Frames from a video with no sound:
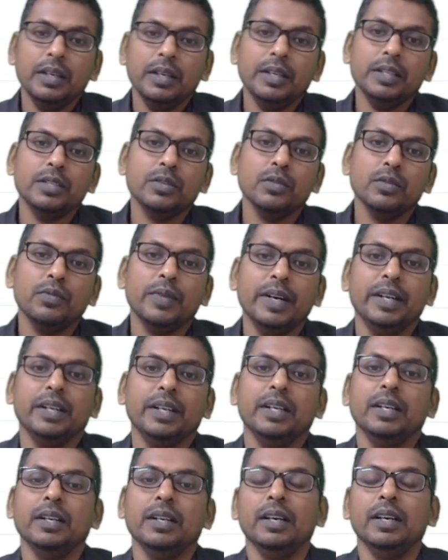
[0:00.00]
इसको फाइंड
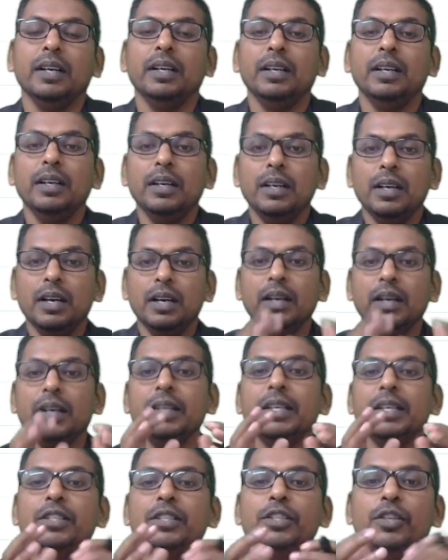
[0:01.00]
करना है अगर
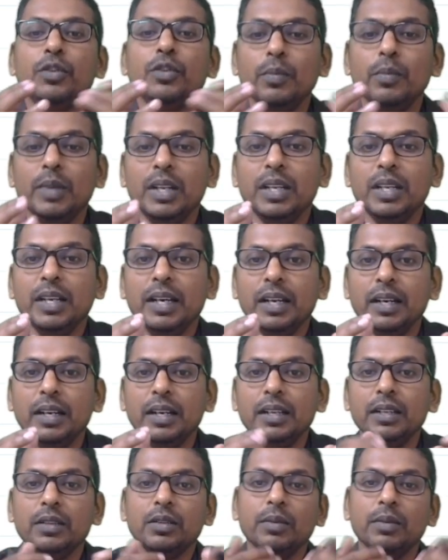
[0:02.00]
ये जीरो मिल जाएगा
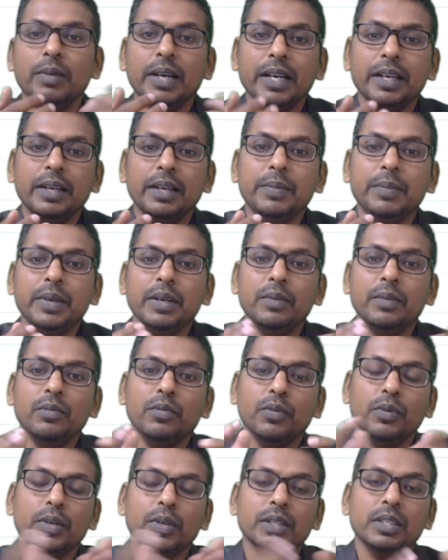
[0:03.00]
तब आगे पे हम
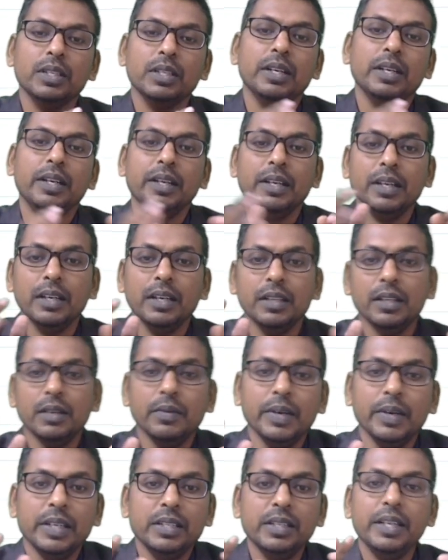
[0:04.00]
फोकस करेंगे
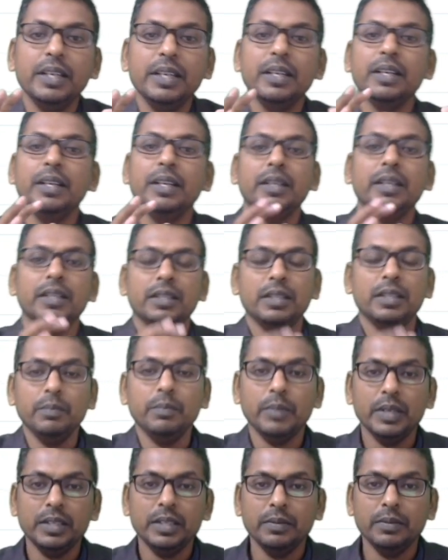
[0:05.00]
अदरवाइज नहीं करेंगे
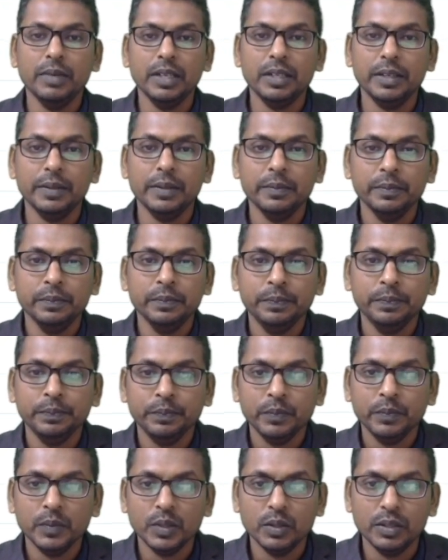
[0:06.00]
सिंपल सी बात है
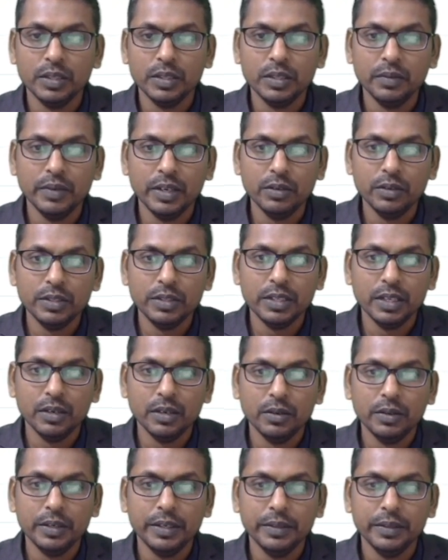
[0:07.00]
तो इसकी वैल्यूज़ क्या
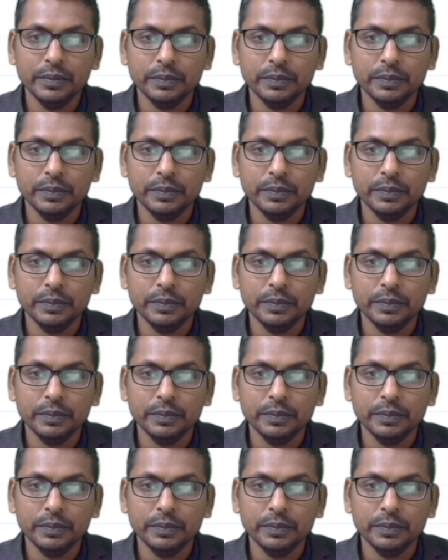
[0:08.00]
होगी